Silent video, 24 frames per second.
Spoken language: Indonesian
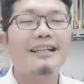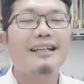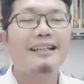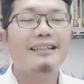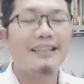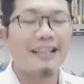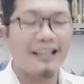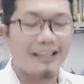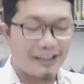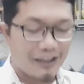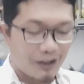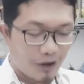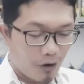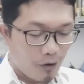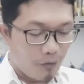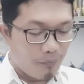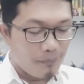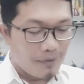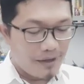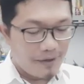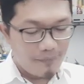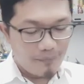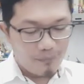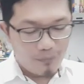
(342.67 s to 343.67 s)
Dan
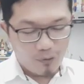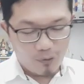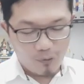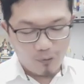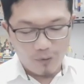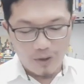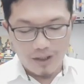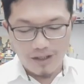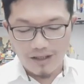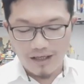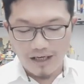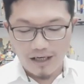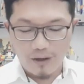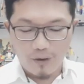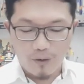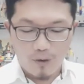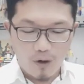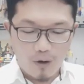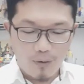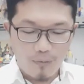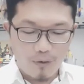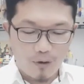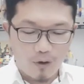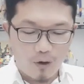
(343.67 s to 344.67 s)
dehoma bukwede
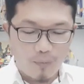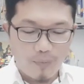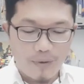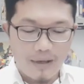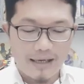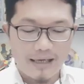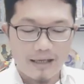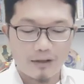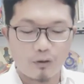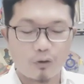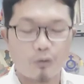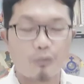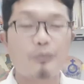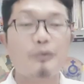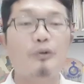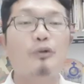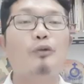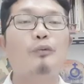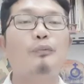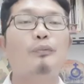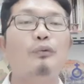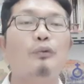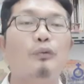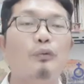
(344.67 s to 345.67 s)
nomor
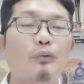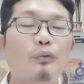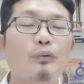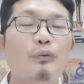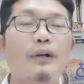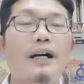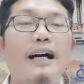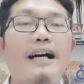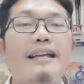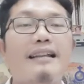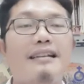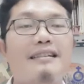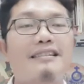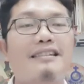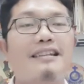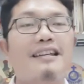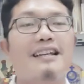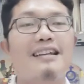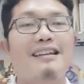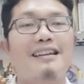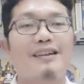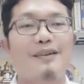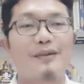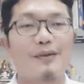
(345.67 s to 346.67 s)
470 ayat
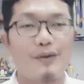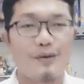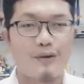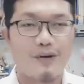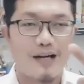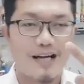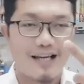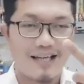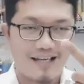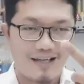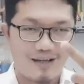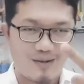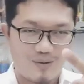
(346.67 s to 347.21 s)
1 doho ayat